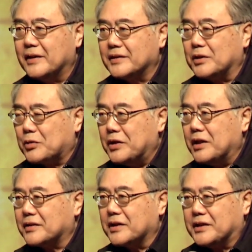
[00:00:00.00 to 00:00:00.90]
是这
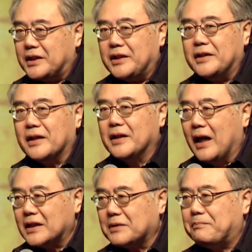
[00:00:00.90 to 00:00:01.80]
些是七呢
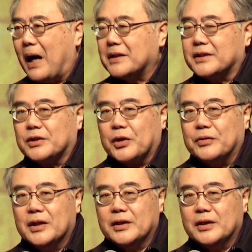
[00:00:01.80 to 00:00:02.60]
还是八还是九？